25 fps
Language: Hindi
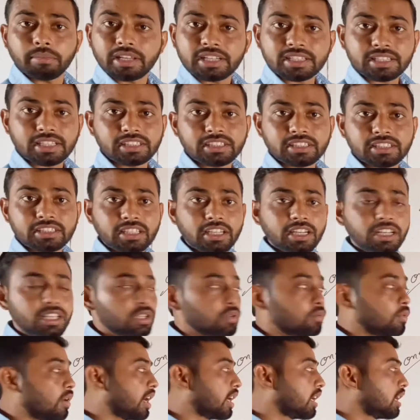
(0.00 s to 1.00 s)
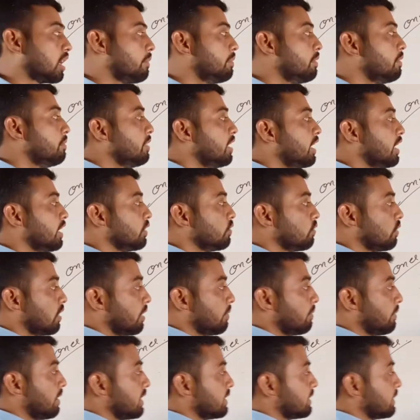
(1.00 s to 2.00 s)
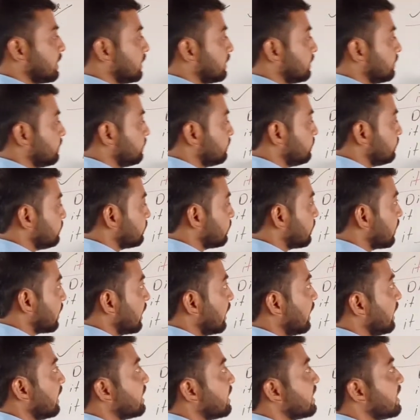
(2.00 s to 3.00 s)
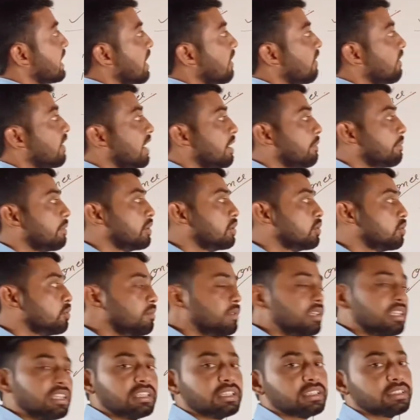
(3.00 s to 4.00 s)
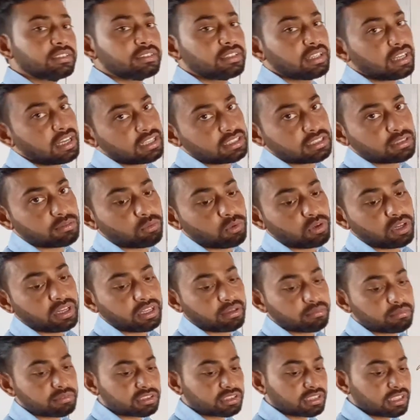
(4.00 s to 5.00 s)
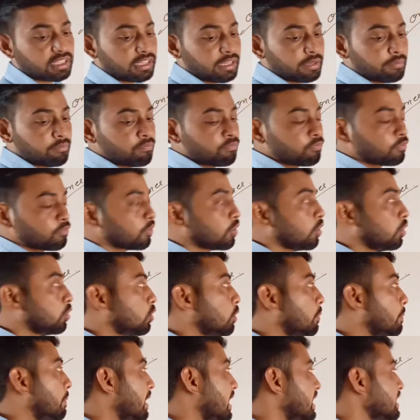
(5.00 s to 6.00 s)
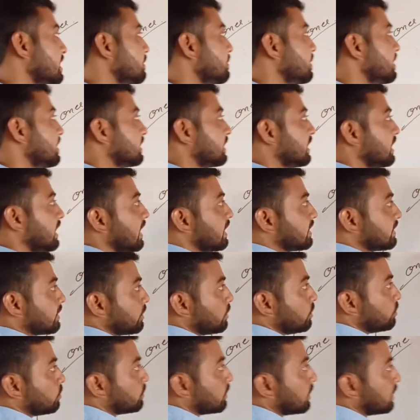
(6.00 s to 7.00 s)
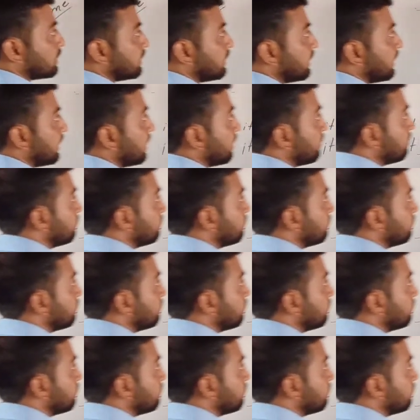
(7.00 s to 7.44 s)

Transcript: मेरे साथ ऐसा नहीं हुआ है कभी भी नहीं हुआ है मेरे साथ इट नेवर हैपन टू मी ऐसा बोलेंगे हम इसके लिए तो पास्ट में इसके लिए ऐसा यूज़ करते हैं